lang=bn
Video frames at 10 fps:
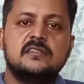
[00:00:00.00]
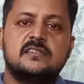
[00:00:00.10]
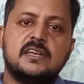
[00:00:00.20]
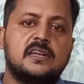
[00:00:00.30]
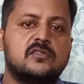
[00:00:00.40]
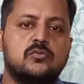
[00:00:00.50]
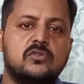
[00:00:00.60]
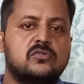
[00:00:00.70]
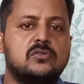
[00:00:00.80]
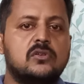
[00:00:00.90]
সেখানে
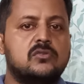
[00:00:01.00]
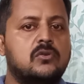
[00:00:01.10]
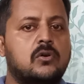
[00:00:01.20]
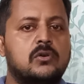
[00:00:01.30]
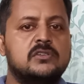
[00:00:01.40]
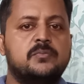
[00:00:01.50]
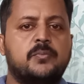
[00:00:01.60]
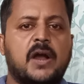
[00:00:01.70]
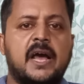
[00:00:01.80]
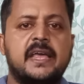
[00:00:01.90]
সুরেশ্বর দত্ত ল কলেজ
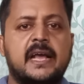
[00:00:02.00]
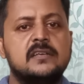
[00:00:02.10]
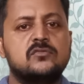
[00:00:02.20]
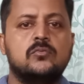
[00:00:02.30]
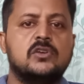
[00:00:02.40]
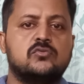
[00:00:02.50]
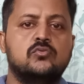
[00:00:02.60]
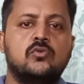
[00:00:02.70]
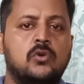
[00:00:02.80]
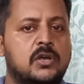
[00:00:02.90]
প্রায় একই সময়
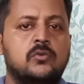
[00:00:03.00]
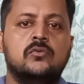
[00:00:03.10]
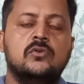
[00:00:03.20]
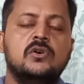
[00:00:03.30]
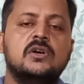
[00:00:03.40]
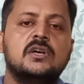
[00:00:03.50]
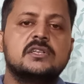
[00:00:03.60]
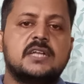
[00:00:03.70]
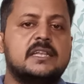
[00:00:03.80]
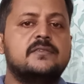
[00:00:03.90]
শুরু হলেও
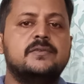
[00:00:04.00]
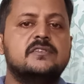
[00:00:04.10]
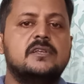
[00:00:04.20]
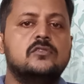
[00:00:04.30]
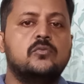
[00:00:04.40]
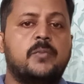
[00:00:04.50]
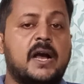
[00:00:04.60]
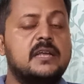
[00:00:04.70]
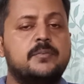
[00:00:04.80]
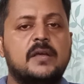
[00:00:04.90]
তাদের ফিস কিন্তু
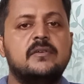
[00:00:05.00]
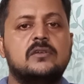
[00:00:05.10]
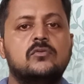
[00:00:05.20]
বাকি প্রাইভেট